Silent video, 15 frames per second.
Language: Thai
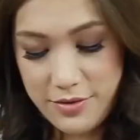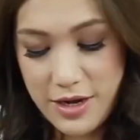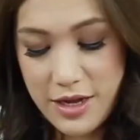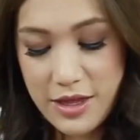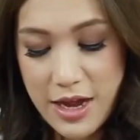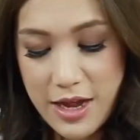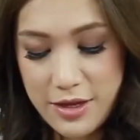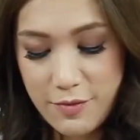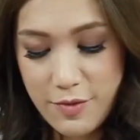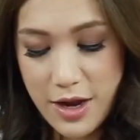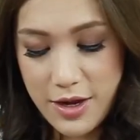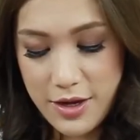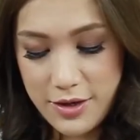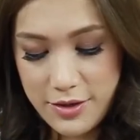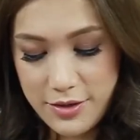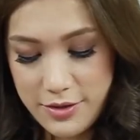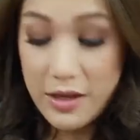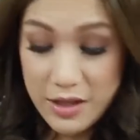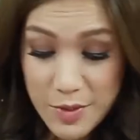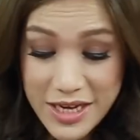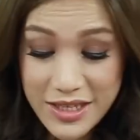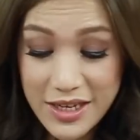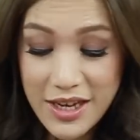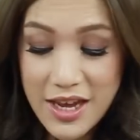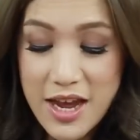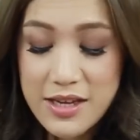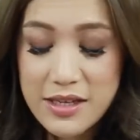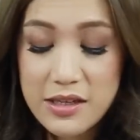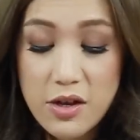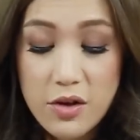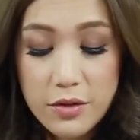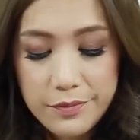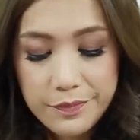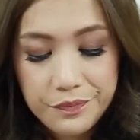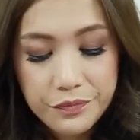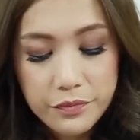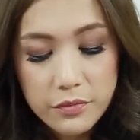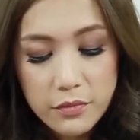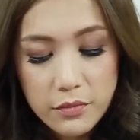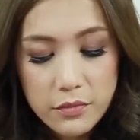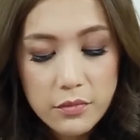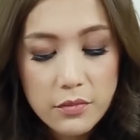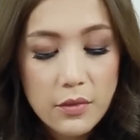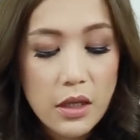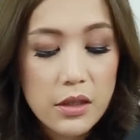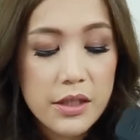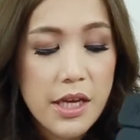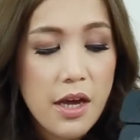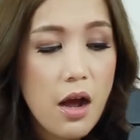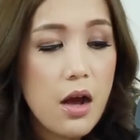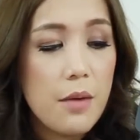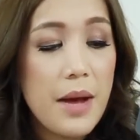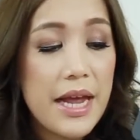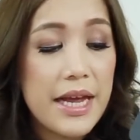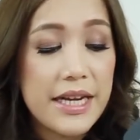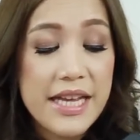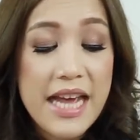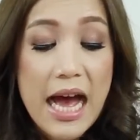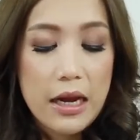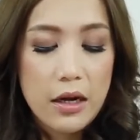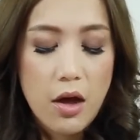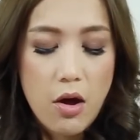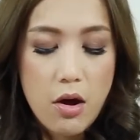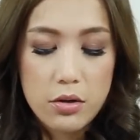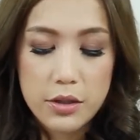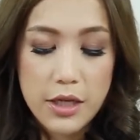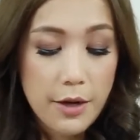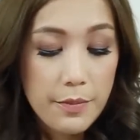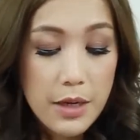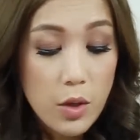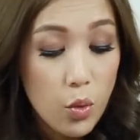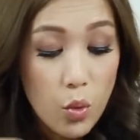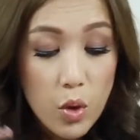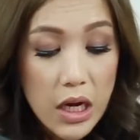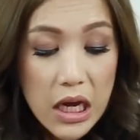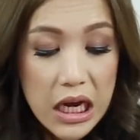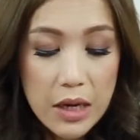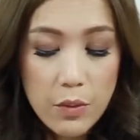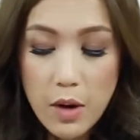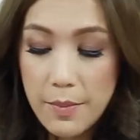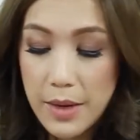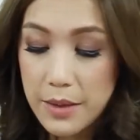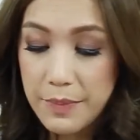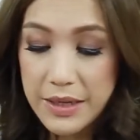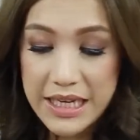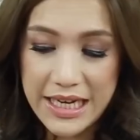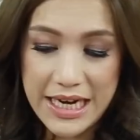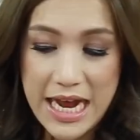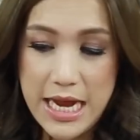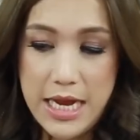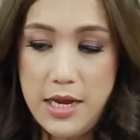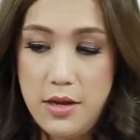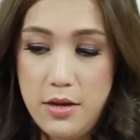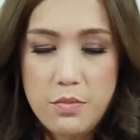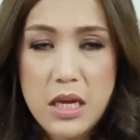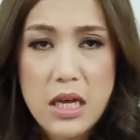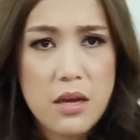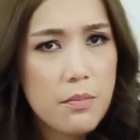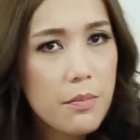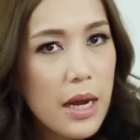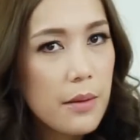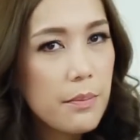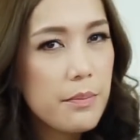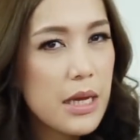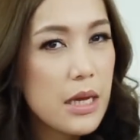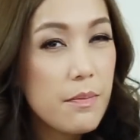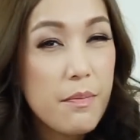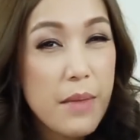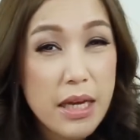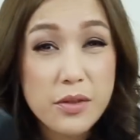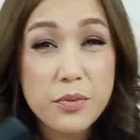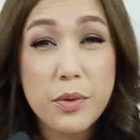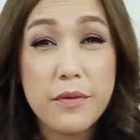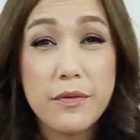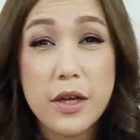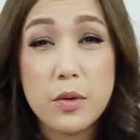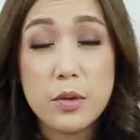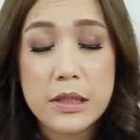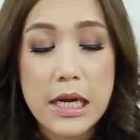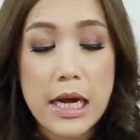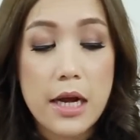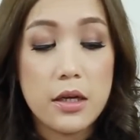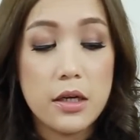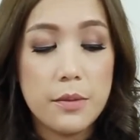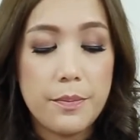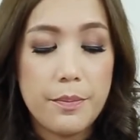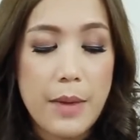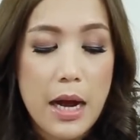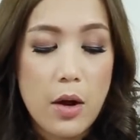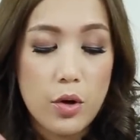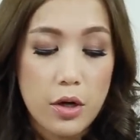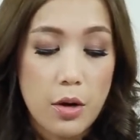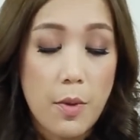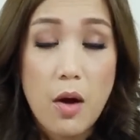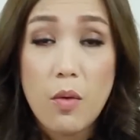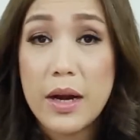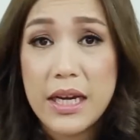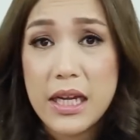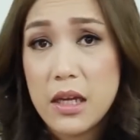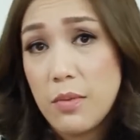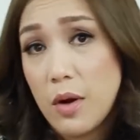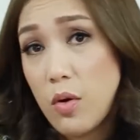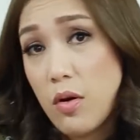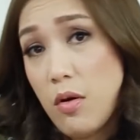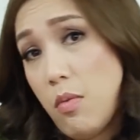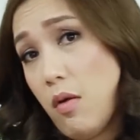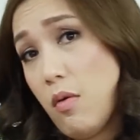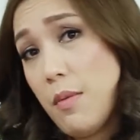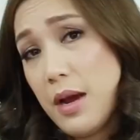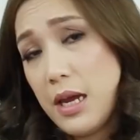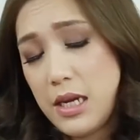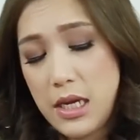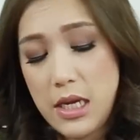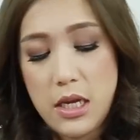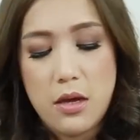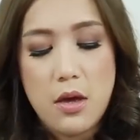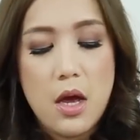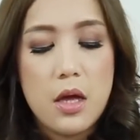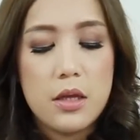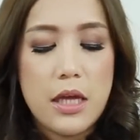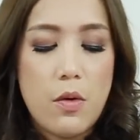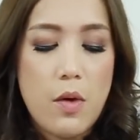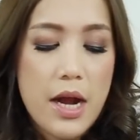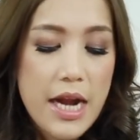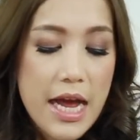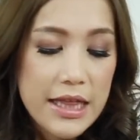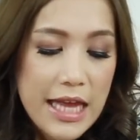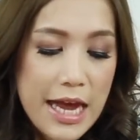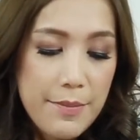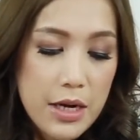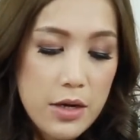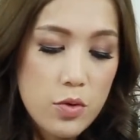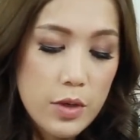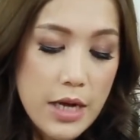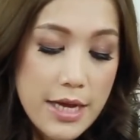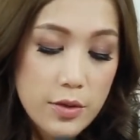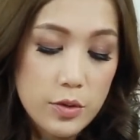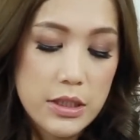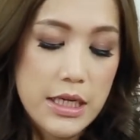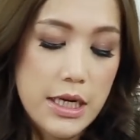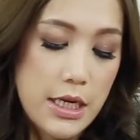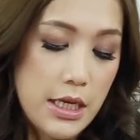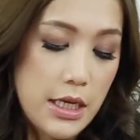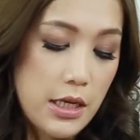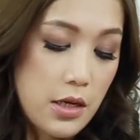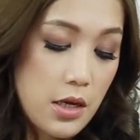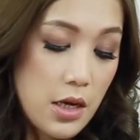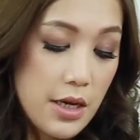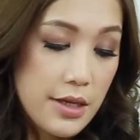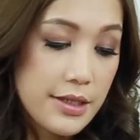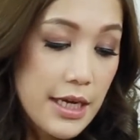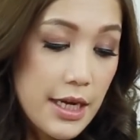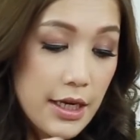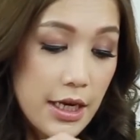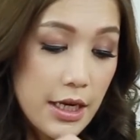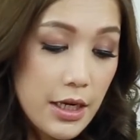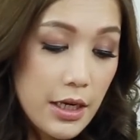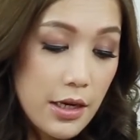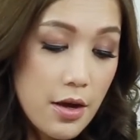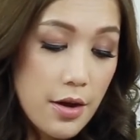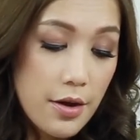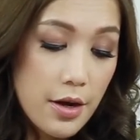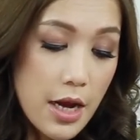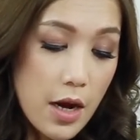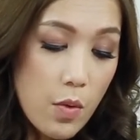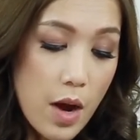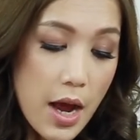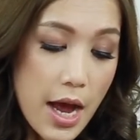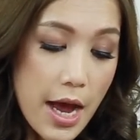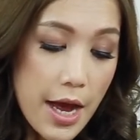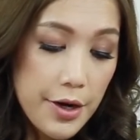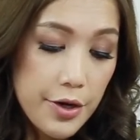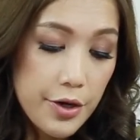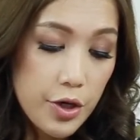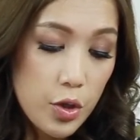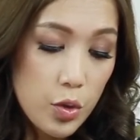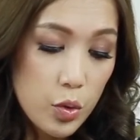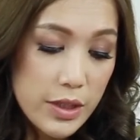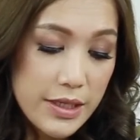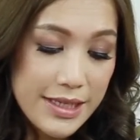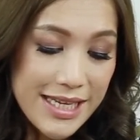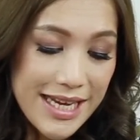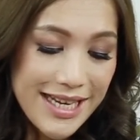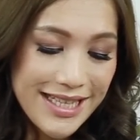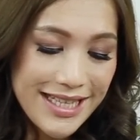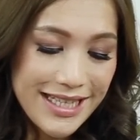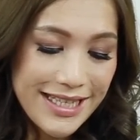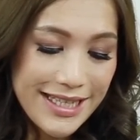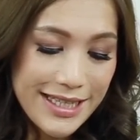ให้ตายสิวะ Space เอ็น เค still ยี่ห้อใหม่อันนี้อยากลองยังไม่รู้เลยว่ามันเป็นยังไงมีมันมี mixed reviews นะคะคือบางคนก็บอกว่าดีบางคนก็บอกว่าไม่ดีแต่ว่าหน้าตามันดูน่าสนใจดีสิ่งนี้เรียกว่า nude sticks